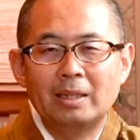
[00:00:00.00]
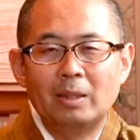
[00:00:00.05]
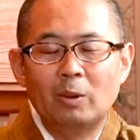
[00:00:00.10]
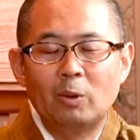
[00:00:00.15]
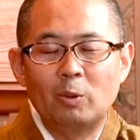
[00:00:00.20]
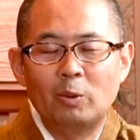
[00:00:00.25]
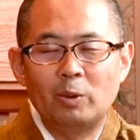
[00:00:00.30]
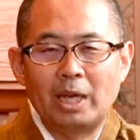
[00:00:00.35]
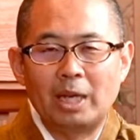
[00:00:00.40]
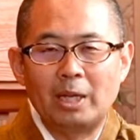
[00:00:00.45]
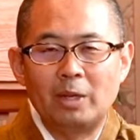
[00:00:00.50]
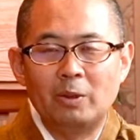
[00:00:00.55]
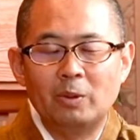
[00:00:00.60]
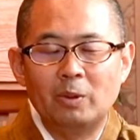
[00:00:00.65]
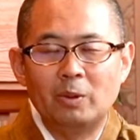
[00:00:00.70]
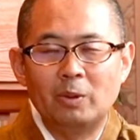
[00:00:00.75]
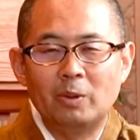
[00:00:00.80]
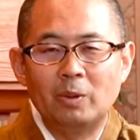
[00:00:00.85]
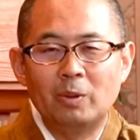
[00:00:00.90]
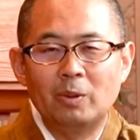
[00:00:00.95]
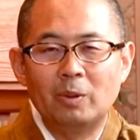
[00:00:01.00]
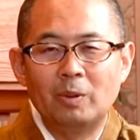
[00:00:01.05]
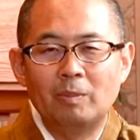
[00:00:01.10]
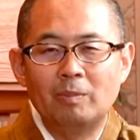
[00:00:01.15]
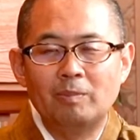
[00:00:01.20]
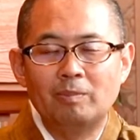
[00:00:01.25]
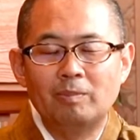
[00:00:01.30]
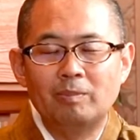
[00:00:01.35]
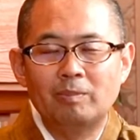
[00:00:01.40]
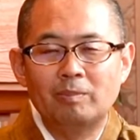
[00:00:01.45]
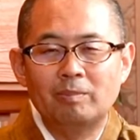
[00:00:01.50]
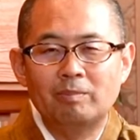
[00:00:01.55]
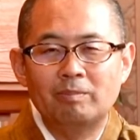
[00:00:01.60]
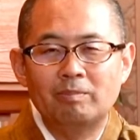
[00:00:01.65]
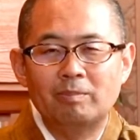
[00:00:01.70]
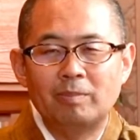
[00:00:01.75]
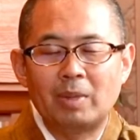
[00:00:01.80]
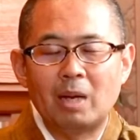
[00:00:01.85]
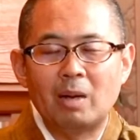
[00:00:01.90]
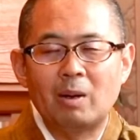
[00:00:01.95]
本来の
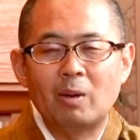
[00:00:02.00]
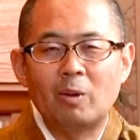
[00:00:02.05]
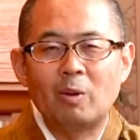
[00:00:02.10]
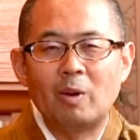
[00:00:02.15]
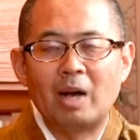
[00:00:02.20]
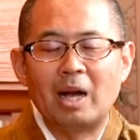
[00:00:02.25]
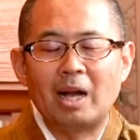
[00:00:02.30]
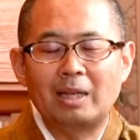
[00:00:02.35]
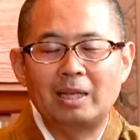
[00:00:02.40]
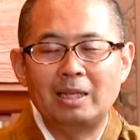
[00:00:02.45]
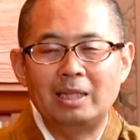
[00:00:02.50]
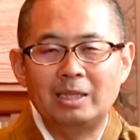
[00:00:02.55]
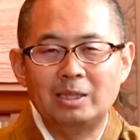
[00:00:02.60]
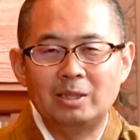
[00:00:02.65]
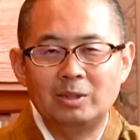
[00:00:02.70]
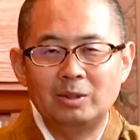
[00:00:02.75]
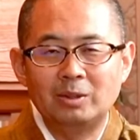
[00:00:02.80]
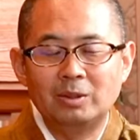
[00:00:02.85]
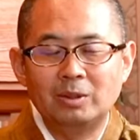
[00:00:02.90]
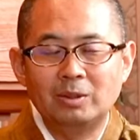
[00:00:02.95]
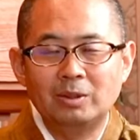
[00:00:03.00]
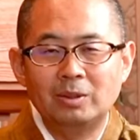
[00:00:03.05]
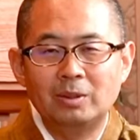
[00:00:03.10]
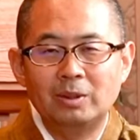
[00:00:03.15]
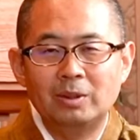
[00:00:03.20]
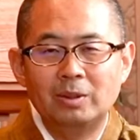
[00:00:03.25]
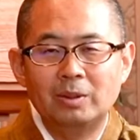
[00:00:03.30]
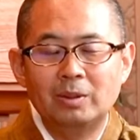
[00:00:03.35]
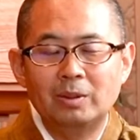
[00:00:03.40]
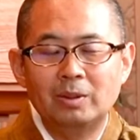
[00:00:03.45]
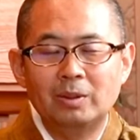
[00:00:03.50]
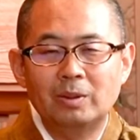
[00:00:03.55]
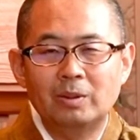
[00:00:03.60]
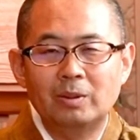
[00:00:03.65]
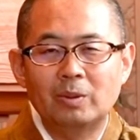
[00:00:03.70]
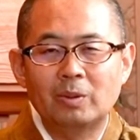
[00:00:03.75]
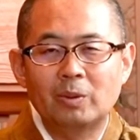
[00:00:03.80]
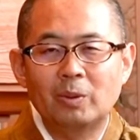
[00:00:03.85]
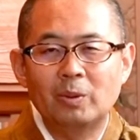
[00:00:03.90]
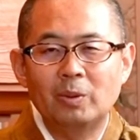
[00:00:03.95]
パワーを発揮する
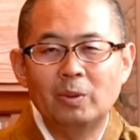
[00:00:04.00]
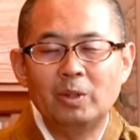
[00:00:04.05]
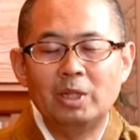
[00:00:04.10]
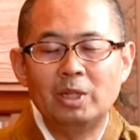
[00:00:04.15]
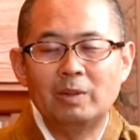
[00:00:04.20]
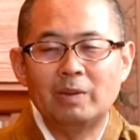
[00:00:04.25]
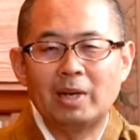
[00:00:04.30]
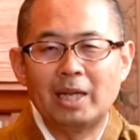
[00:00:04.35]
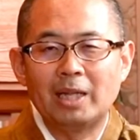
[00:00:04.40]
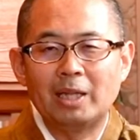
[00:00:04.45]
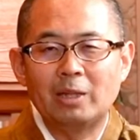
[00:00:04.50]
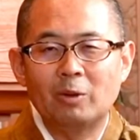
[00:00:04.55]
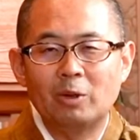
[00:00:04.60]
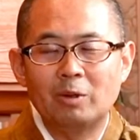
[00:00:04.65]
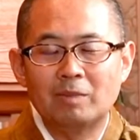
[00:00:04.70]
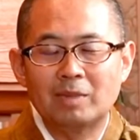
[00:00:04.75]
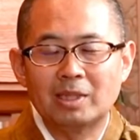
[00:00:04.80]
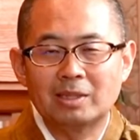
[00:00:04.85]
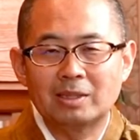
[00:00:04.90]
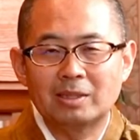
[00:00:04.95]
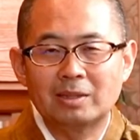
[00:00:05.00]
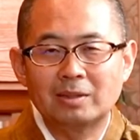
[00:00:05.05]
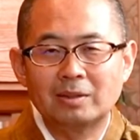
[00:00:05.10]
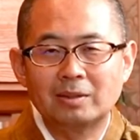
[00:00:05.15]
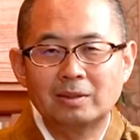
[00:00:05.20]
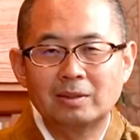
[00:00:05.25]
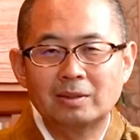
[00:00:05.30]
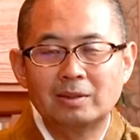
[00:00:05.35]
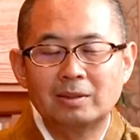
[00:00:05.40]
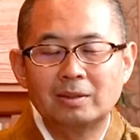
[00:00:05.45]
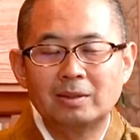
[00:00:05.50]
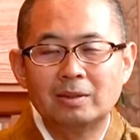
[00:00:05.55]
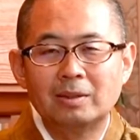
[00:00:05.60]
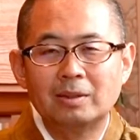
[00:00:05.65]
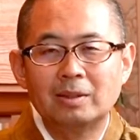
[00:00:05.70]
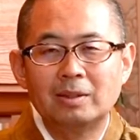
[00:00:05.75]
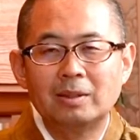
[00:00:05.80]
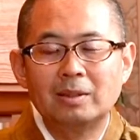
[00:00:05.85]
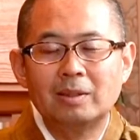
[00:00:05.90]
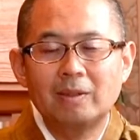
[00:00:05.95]
このように言われております
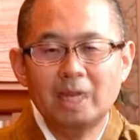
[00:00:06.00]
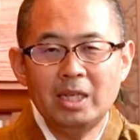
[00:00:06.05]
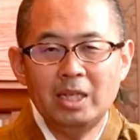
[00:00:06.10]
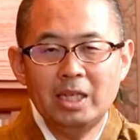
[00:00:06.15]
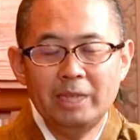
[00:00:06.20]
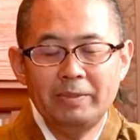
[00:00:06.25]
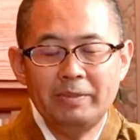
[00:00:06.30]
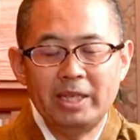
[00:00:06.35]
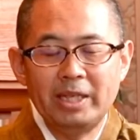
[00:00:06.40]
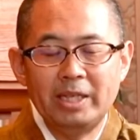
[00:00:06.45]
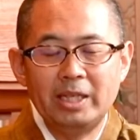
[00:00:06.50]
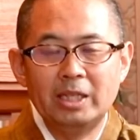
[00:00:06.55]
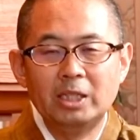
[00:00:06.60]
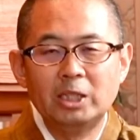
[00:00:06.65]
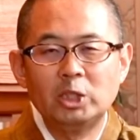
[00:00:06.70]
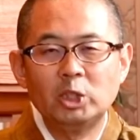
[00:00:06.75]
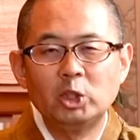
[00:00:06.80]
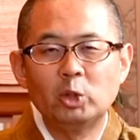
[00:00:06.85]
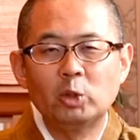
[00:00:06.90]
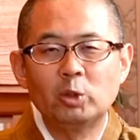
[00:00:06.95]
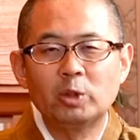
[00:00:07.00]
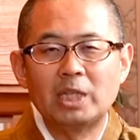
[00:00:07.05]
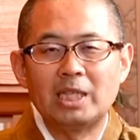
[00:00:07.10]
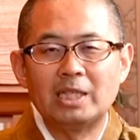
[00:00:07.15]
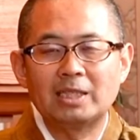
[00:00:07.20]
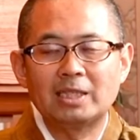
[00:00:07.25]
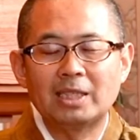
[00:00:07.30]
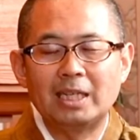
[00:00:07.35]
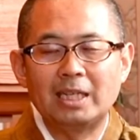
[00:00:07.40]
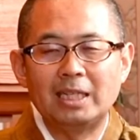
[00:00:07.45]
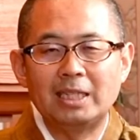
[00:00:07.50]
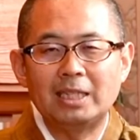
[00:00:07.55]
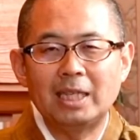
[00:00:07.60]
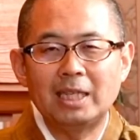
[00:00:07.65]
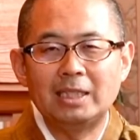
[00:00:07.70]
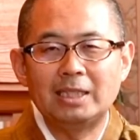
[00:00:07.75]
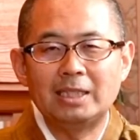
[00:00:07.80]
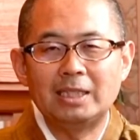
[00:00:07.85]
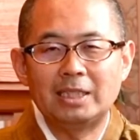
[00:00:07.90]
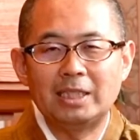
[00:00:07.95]
日々正殿さんに
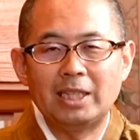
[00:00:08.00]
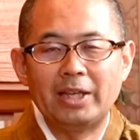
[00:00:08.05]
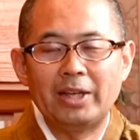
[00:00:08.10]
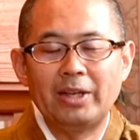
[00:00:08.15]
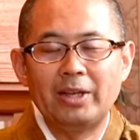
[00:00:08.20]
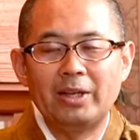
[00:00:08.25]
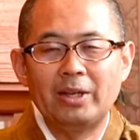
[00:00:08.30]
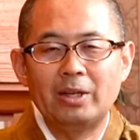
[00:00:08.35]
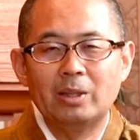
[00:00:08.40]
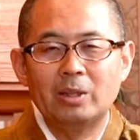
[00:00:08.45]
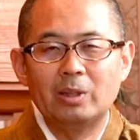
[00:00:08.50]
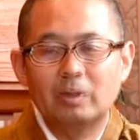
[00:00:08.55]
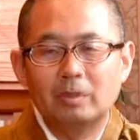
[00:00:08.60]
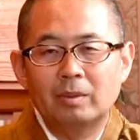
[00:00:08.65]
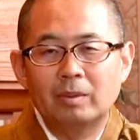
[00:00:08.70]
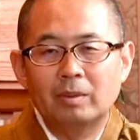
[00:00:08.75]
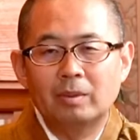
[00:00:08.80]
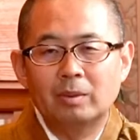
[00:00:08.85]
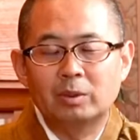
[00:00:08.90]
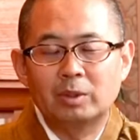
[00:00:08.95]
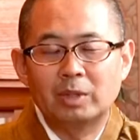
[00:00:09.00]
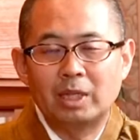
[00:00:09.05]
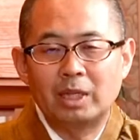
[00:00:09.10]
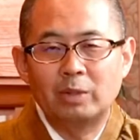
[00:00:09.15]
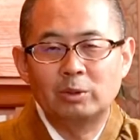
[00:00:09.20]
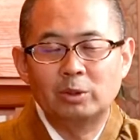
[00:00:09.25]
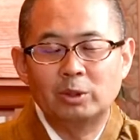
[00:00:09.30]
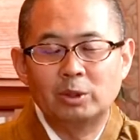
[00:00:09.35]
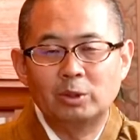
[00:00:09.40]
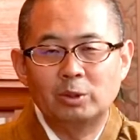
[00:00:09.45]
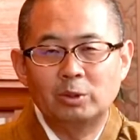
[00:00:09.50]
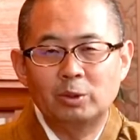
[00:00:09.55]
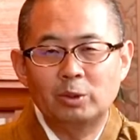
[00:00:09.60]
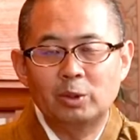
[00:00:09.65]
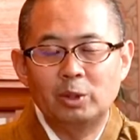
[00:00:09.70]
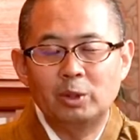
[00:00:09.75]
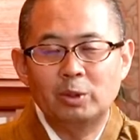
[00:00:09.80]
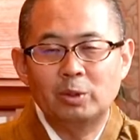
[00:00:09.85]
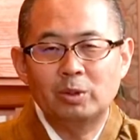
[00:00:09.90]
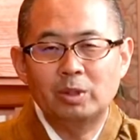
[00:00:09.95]
対してお供えをするこ
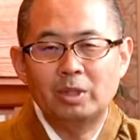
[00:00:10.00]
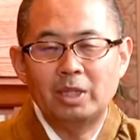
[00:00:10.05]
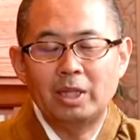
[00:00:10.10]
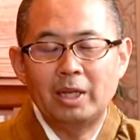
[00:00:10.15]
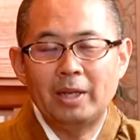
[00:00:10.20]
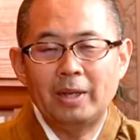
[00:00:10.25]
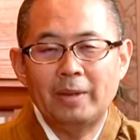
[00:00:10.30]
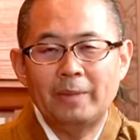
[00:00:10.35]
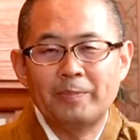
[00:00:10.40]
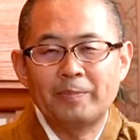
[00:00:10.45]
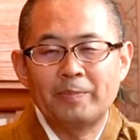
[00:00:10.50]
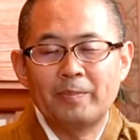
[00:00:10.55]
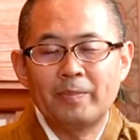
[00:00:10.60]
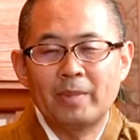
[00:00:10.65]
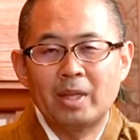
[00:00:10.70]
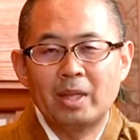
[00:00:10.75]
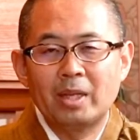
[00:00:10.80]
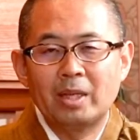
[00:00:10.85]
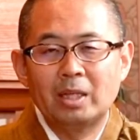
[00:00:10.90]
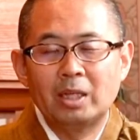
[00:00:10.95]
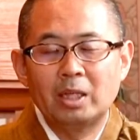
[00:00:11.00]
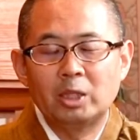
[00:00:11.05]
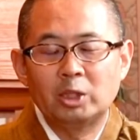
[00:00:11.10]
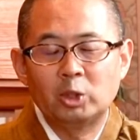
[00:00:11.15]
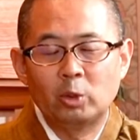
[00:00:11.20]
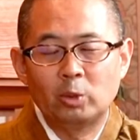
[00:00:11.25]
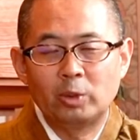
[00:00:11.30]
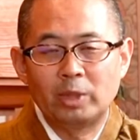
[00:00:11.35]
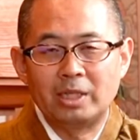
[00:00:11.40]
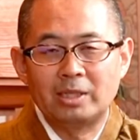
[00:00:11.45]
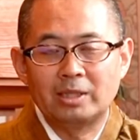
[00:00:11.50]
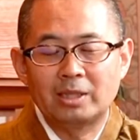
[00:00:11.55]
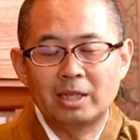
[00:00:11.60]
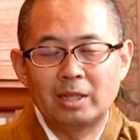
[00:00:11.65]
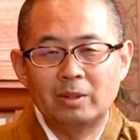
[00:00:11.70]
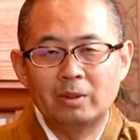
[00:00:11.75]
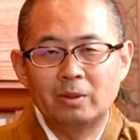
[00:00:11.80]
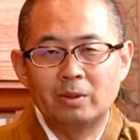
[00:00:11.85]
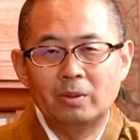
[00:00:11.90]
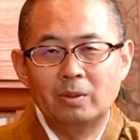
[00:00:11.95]
とによって正殿さ
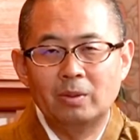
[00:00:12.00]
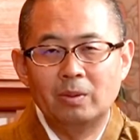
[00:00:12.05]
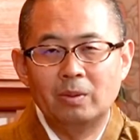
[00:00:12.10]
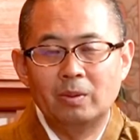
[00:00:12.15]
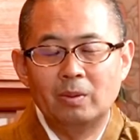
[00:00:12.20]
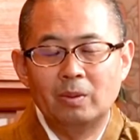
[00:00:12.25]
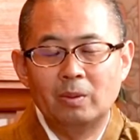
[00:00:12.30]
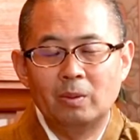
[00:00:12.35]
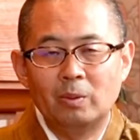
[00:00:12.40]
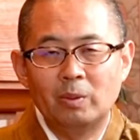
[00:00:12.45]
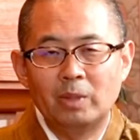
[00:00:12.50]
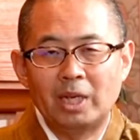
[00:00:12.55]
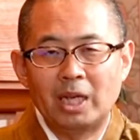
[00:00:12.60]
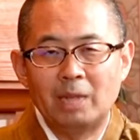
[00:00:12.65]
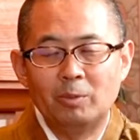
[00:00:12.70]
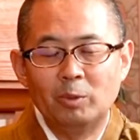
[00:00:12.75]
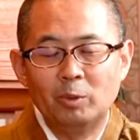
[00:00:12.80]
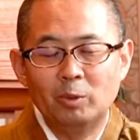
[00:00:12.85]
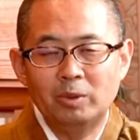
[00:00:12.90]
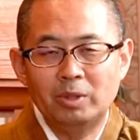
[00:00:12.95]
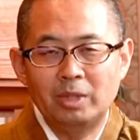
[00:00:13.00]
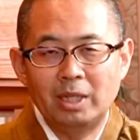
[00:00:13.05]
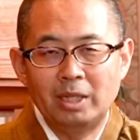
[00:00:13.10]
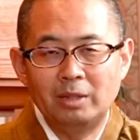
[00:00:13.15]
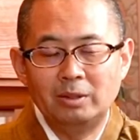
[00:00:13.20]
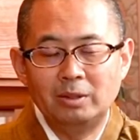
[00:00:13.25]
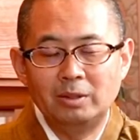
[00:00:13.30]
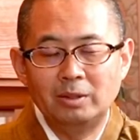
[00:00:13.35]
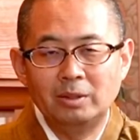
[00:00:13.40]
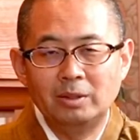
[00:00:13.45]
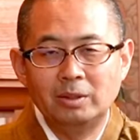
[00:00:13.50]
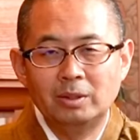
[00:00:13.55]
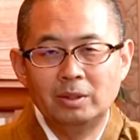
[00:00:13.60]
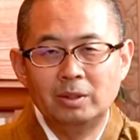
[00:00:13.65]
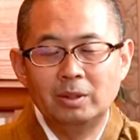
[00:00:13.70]
んの本来持っている